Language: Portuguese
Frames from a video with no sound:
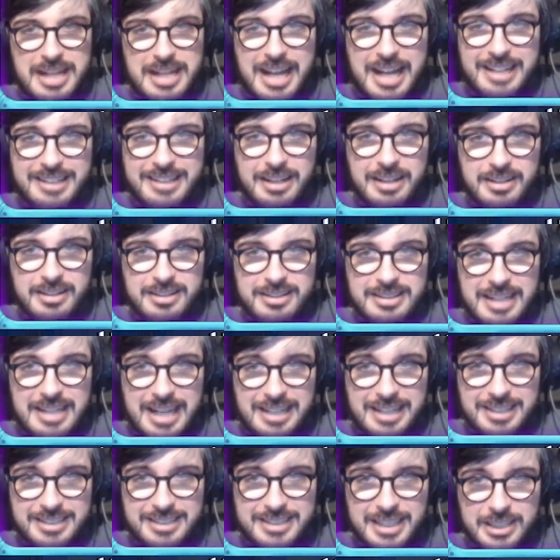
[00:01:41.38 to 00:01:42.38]
nada,
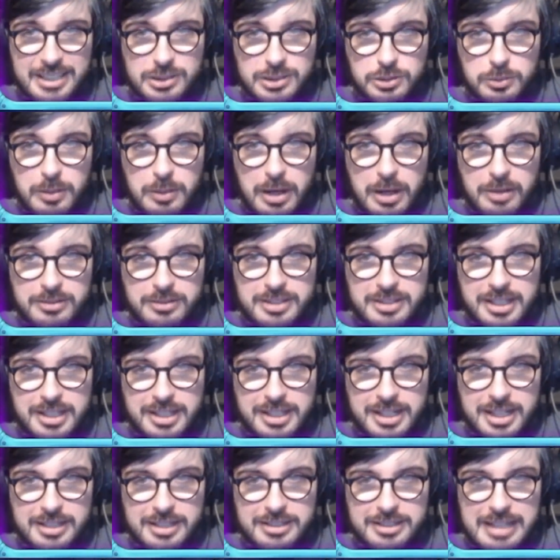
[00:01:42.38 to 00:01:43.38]
nada sexual, tá
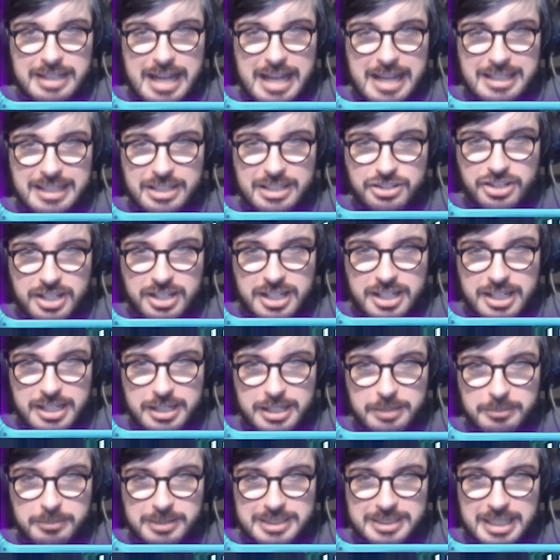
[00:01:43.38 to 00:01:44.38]
ligado? Nada de
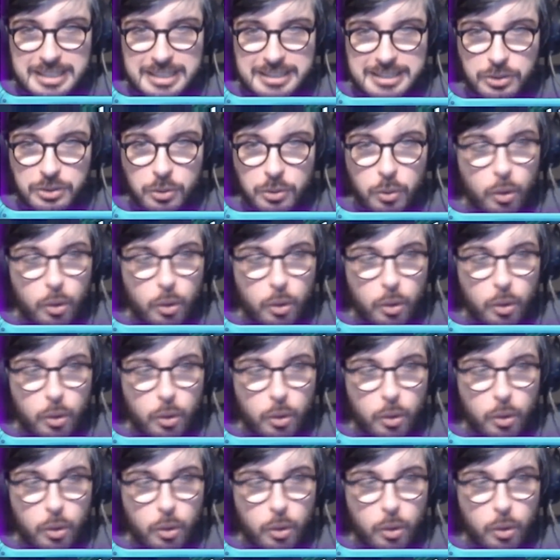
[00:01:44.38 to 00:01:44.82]
clima, sabe? Tá no